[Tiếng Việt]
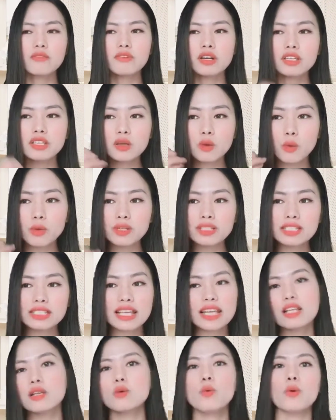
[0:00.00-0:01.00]
với những cuốn
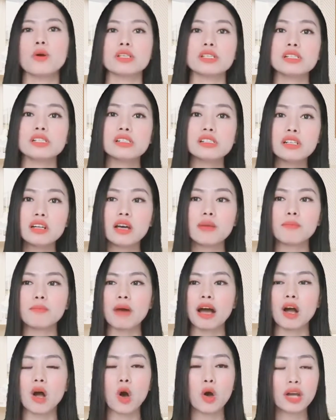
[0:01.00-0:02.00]
sách của những người
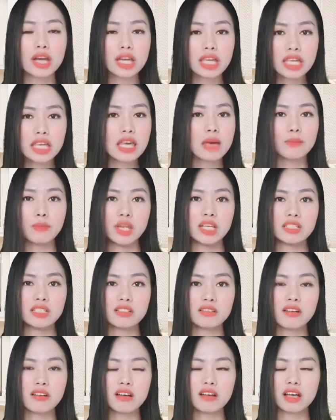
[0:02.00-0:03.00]
mà có kinh nghiệm đi
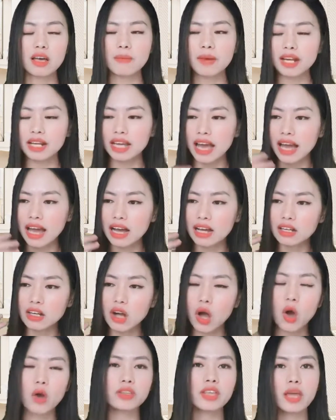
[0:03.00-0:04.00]
trước các bạn càng
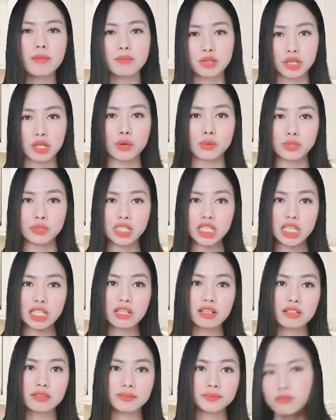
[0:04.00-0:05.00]
có thêm được nhiều tri thức